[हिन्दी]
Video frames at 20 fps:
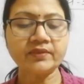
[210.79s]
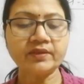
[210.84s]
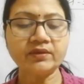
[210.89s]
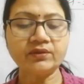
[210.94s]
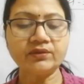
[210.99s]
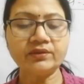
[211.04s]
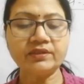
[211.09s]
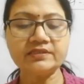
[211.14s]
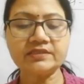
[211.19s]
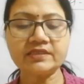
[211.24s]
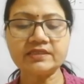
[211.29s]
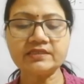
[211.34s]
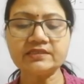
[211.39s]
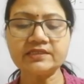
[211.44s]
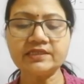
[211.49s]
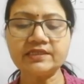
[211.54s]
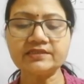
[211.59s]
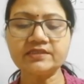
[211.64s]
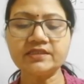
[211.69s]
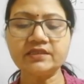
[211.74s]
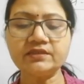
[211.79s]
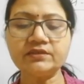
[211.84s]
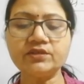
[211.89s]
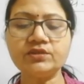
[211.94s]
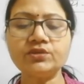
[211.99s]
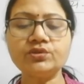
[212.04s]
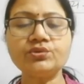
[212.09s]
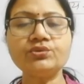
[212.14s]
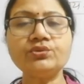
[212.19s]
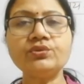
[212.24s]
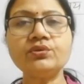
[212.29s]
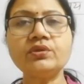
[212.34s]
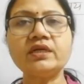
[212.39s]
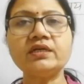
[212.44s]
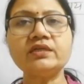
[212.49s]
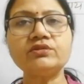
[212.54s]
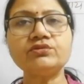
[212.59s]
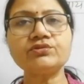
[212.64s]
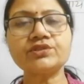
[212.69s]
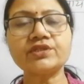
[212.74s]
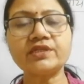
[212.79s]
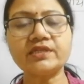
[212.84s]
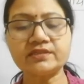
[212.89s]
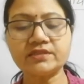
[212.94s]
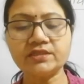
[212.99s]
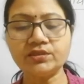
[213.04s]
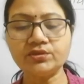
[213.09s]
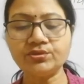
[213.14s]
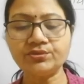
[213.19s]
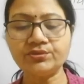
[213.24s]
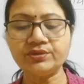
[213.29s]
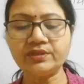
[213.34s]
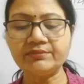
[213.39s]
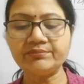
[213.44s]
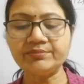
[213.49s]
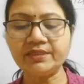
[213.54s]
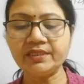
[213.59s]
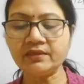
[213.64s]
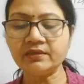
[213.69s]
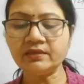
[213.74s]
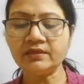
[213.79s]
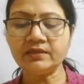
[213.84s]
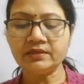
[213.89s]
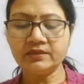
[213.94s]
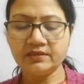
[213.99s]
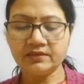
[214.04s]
और इसके साथ साथ इन दोनों का अनुशासित होना भी